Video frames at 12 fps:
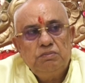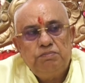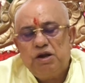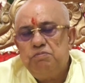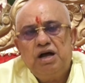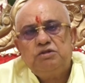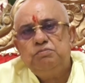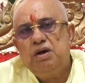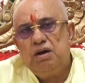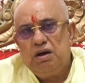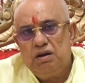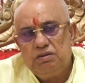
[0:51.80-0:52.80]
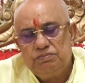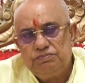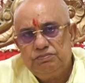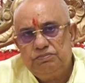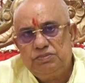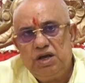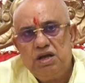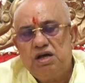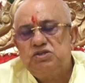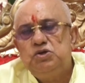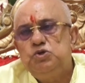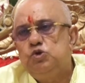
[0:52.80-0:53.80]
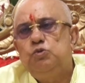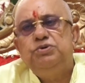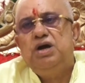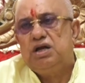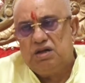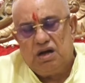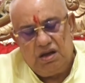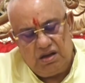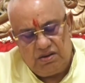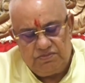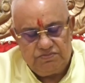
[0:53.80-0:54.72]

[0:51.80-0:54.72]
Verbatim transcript: परमात्मा के यहाँ से जो भी आता है